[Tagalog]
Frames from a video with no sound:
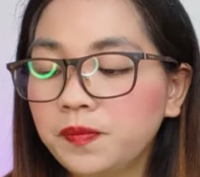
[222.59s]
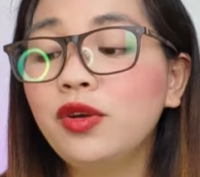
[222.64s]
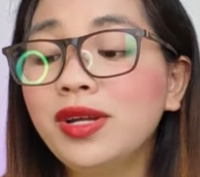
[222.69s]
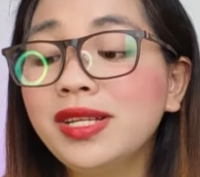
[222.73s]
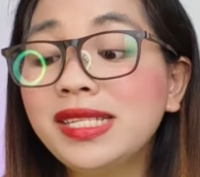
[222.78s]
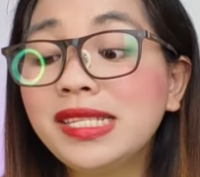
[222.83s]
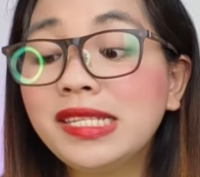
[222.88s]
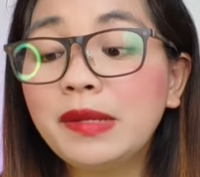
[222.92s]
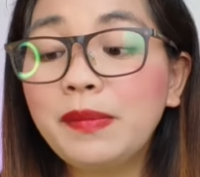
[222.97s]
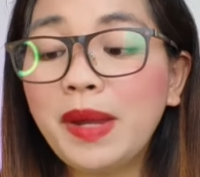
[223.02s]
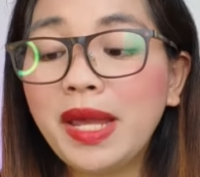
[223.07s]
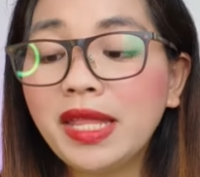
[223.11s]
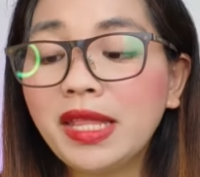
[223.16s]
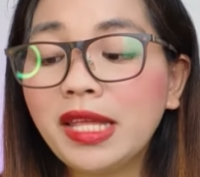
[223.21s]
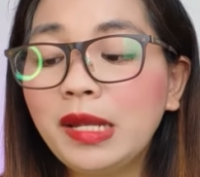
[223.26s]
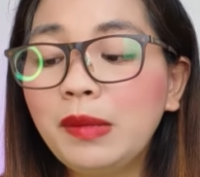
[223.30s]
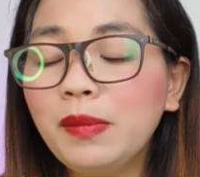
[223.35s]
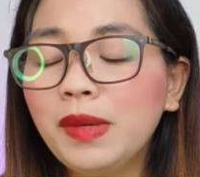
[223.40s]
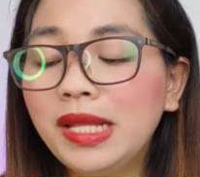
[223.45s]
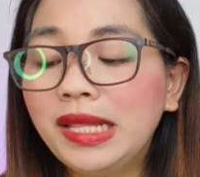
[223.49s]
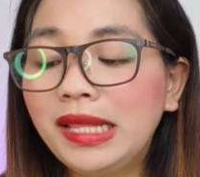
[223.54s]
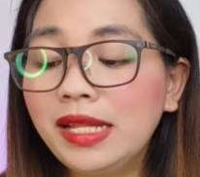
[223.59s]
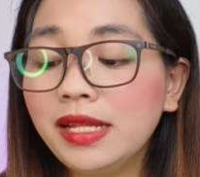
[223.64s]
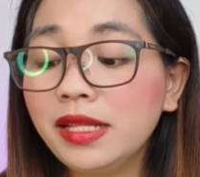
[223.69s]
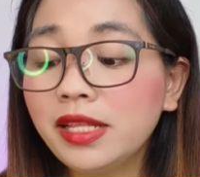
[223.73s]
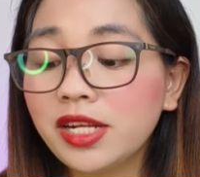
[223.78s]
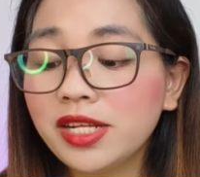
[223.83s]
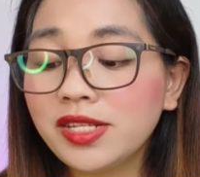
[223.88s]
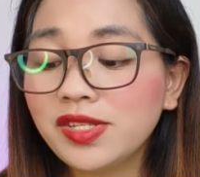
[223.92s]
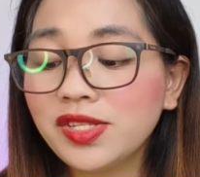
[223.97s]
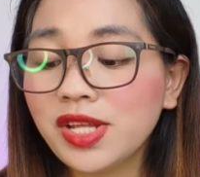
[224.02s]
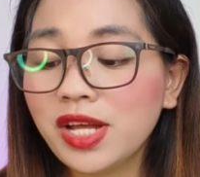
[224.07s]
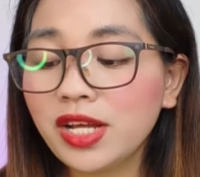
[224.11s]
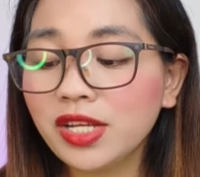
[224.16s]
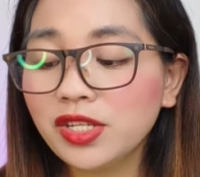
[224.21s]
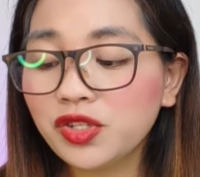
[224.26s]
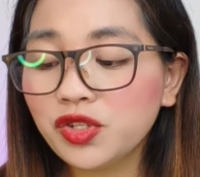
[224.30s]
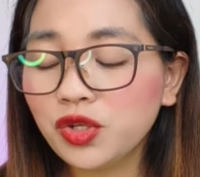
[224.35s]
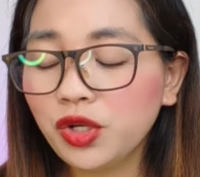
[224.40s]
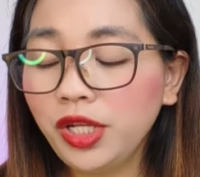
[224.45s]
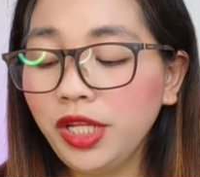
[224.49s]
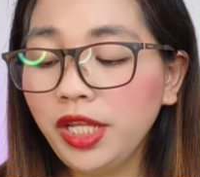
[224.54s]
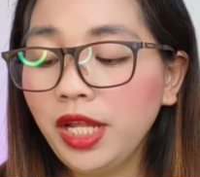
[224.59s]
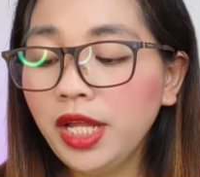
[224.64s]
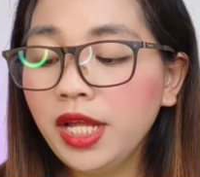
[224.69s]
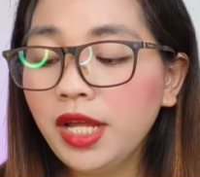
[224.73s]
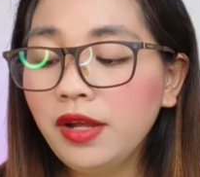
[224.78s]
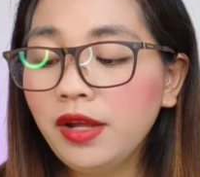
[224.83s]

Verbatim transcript: yung estimated monthly transaction,